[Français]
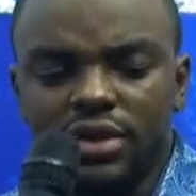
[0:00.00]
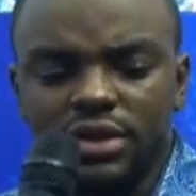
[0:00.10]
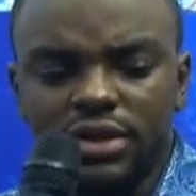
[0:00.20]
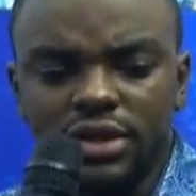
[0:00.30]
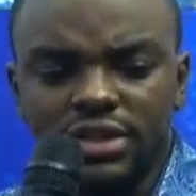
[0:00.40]

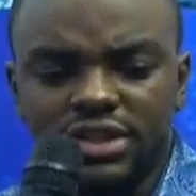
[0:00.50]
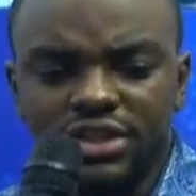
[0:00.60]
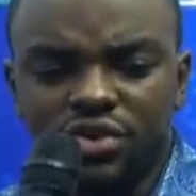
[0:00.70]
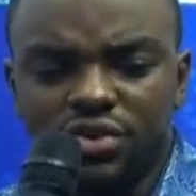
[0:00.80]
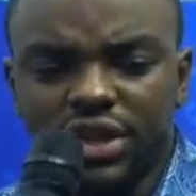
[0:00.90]
et
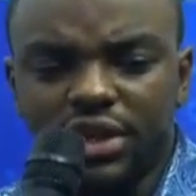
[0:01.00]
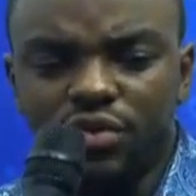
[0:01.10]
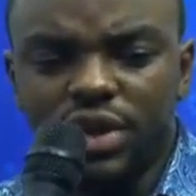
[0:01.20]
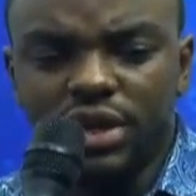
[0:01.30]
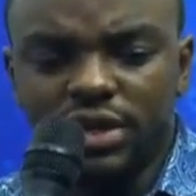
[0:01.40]
Isidore
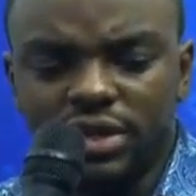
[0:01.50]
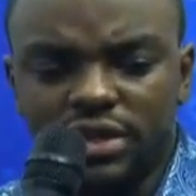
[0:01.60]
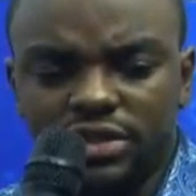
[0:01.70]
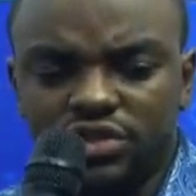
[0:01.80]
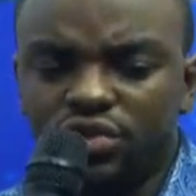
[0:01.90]
Ndayouel,
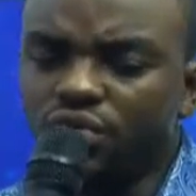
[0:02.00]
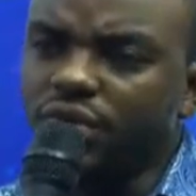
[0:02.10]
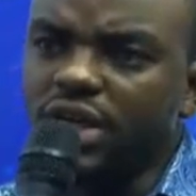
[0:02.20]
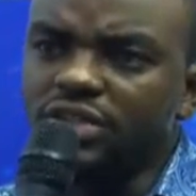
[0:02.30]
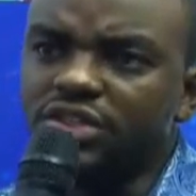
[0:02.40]
dans son
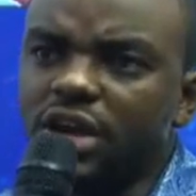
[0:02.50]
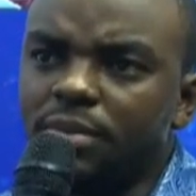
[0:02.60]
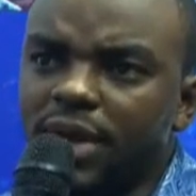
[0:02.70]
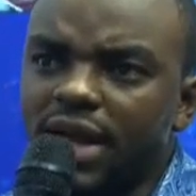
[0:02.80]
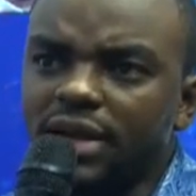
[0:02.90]
ouvrage, en mhm.
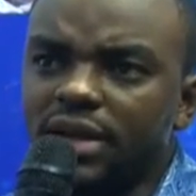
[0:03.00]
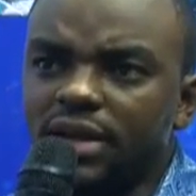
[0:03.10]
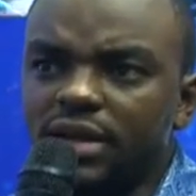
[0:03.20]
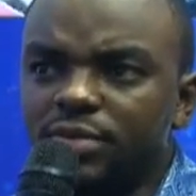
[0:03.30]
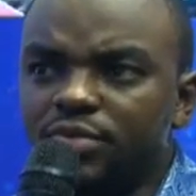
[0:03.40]
parle.
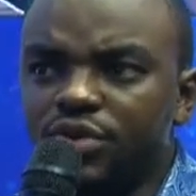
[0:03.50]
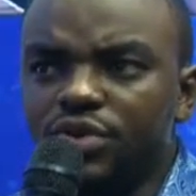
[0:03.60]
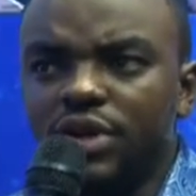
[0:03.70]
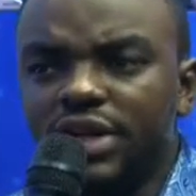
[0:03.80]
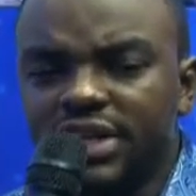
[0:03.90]
Et puis
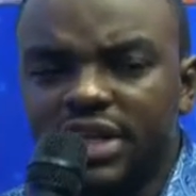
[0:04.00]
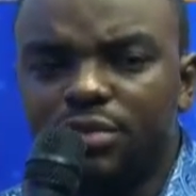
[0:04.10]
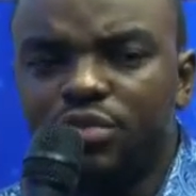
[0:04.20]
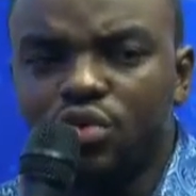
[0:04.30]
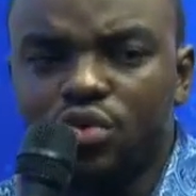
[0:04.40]
Eli
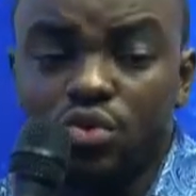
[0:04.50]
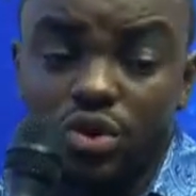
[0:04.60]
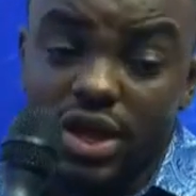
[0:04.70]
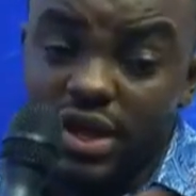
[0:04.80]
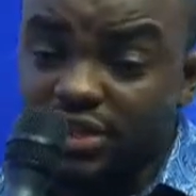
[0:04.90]

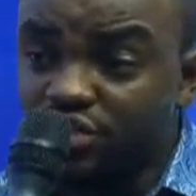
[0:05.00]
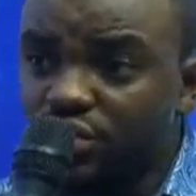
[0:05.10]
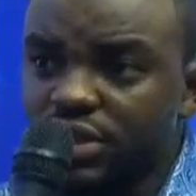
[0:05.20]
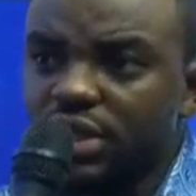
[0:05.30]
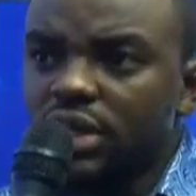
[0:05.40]
et les
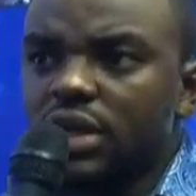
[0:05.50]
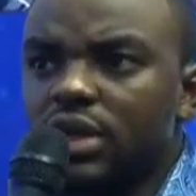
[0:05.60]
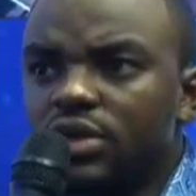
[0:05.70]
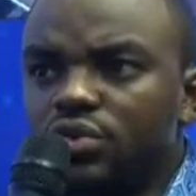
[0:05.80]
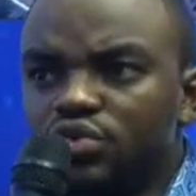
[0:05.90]
autres
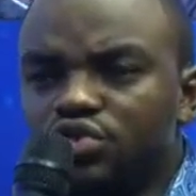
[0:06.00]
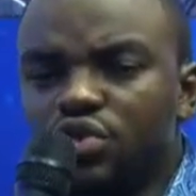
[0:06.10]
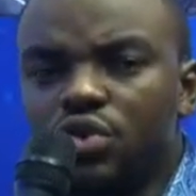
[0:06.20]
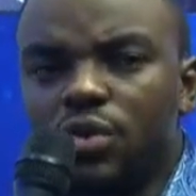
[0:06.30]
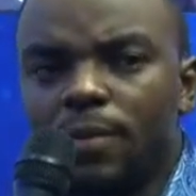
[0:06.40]
nous
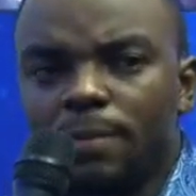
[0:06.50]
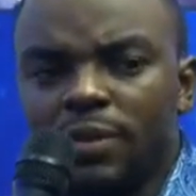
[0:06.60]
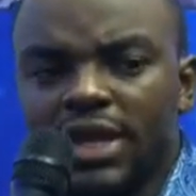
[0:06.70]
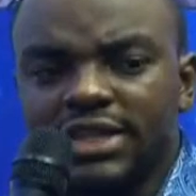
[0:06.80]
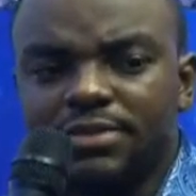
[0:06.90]
ont
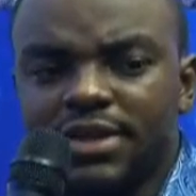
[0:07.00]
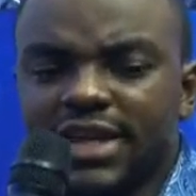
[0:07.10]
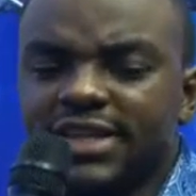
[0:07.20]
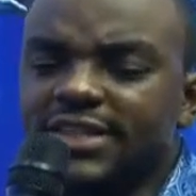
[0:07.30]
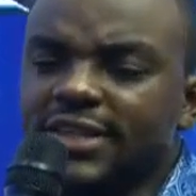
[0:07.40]
expliqué
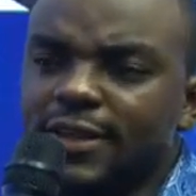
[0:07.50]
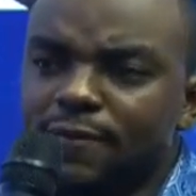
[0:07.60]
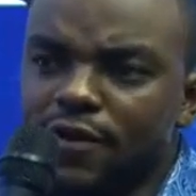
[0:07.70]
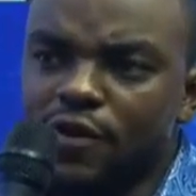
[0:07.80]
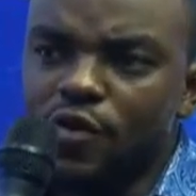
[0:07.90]

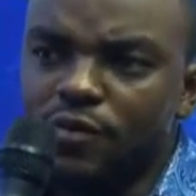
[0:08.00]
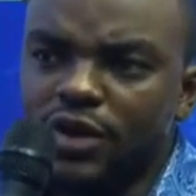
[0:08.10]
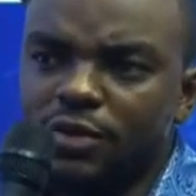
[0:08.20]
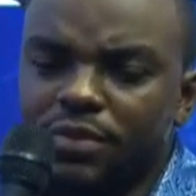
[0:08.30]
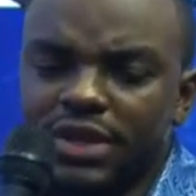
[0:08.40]
exactement comment
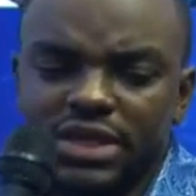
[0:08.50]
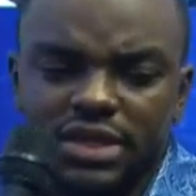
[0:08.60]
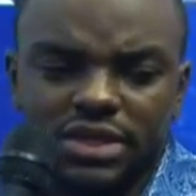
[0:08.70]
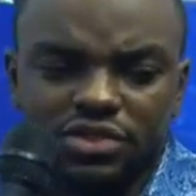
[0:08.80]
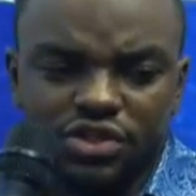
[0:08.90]
le pays
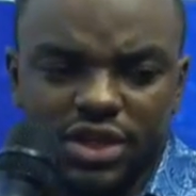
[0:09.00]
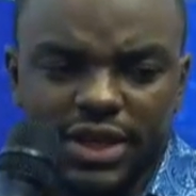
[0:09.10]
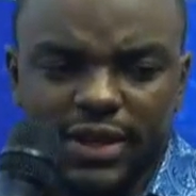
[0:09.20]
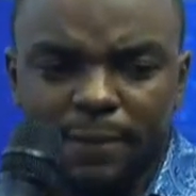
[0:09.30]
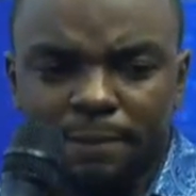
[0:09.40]
était
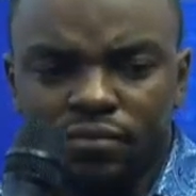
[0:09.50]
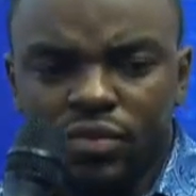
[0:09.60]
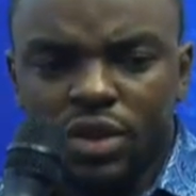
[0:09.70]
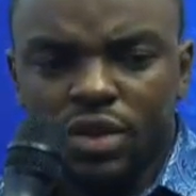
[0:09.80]
géré. Mhm.